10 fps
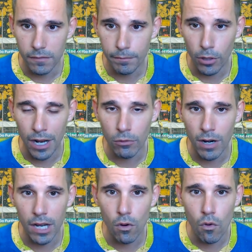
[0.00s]
por
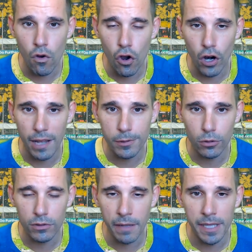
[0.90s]
anular un gol
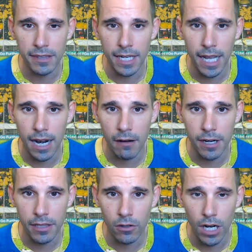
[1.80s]
absolutamente legal al
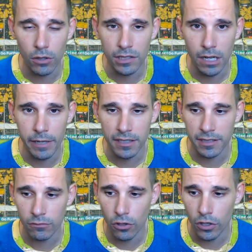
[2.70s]
Barcelona contra el Betis,
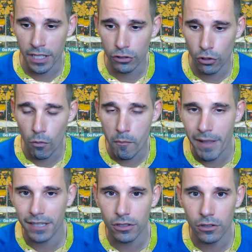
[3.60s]
un gol que entró un
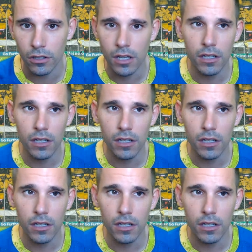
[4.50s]
metro